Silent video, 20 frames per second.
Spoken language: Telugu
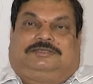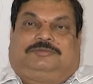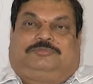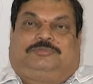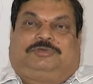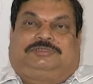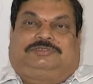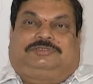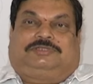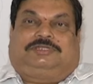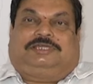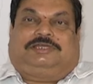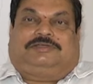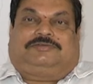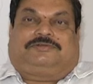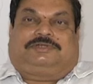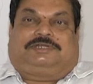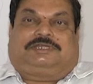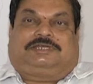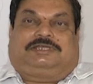ఇబ్బందులు
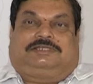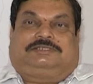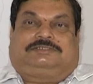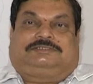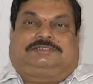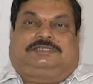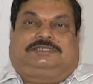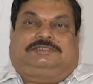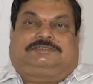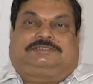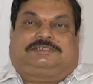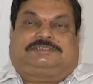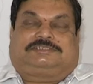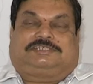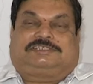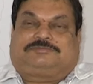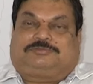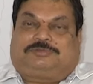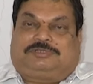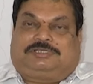లేకుండా చాలా
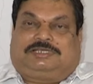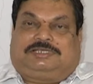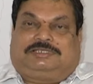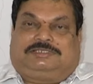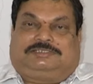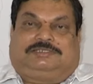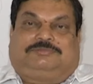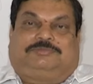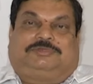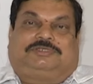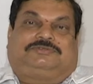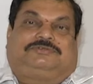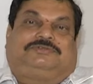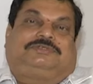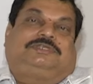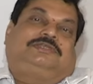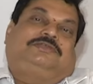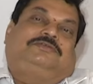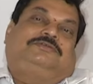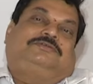సక్సెస్ఫుల్గా ఈ సినిమా
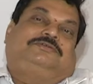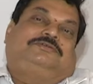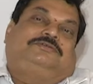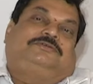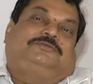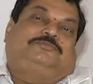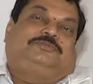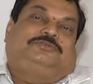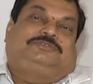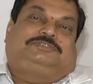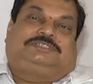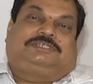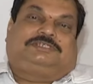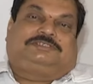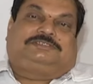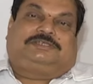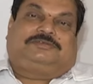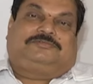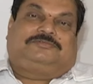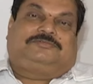షూటింగ్ పూర్తి
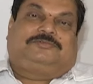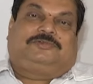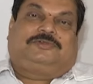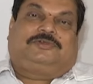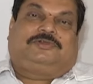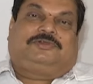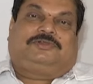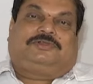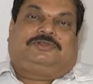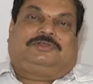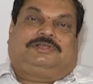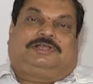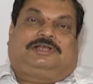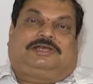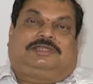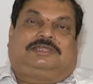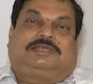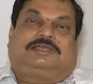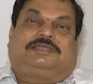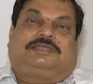చేశాము
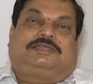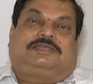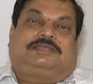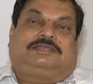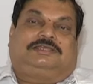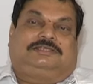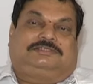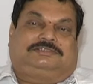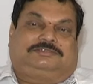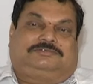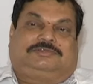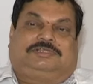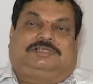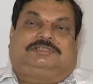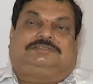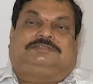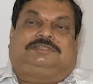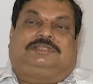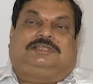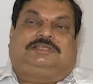అలాగే ఈ
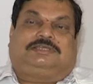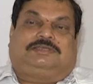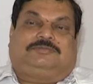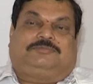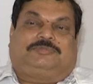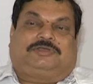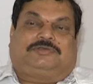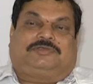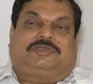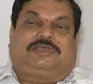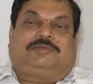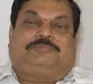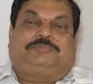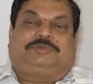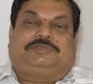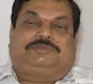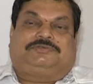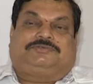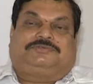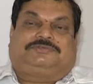శివరాత్రికి మాకు
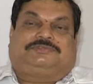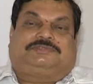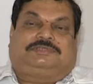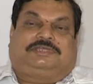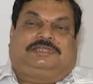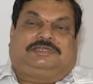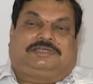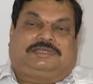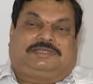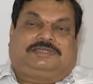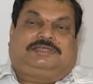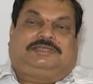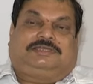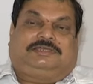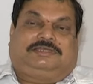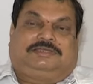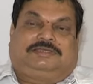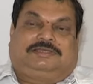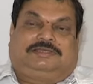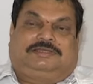హ్యాపీ న్యూస్ ఏంటంటే
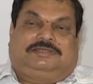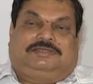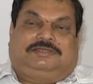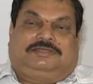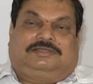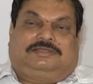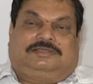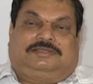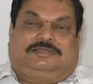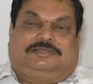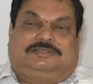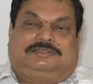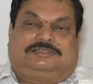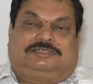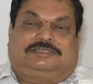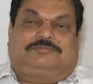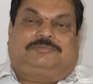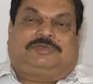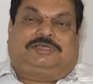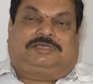ఈ
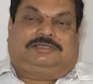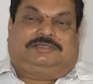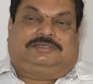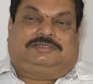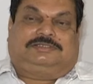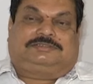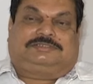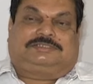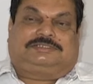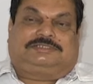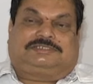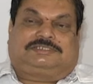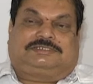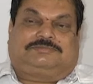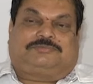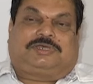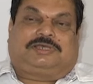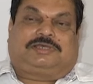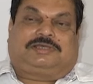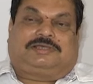సినిమా చిన్న
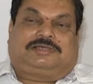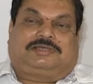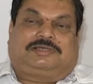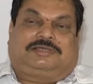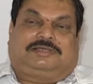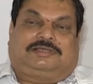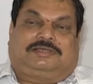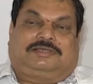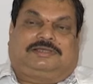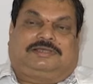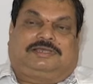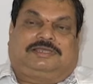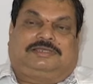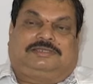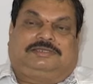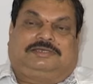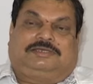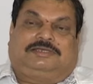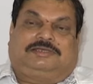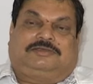సినిమా
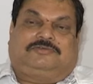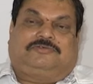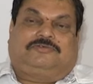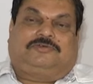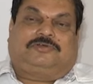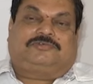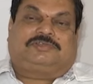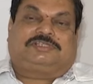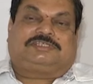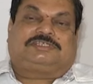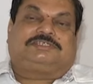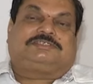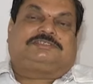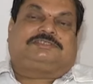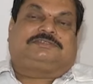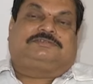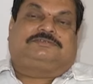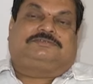అయినా ఓవర్సీస్